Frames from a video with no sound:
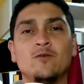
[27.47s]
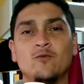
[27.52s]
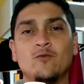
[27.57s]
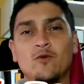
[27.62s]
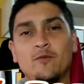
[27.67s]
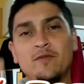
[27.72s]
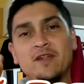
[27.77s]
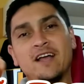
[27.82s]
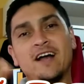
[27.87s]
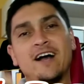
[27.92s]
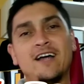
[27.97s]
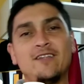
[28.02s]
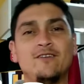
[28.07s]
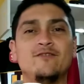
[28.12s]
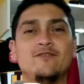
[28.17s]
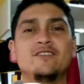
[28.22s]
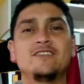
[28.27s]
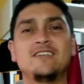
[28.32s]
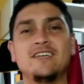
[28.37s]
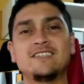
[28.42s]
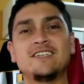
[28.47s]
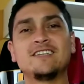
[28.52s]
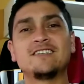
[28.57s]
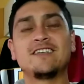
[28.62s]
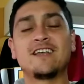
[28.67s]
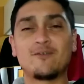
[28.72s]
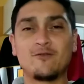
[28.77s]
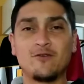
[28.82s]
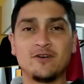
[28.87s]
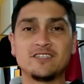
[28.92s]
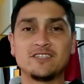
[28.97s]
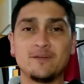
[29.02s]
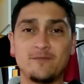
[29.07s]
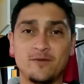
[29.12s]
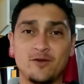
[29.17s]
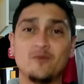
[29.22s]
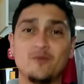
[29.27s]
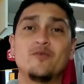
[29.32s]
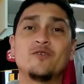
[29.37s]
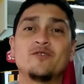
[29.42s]
Um obrigado a você, Cesar Costa,
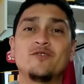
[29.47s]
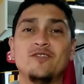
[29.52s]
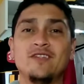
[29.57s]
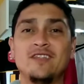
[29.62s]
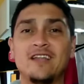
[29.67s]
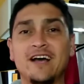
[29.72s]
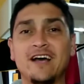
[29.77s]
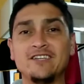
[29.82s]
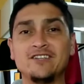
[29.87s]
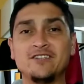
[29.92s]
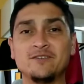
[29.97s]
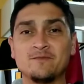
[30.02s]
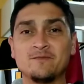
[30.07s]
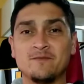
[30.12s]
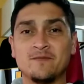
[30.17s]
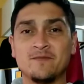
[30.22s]
pela oportunidade.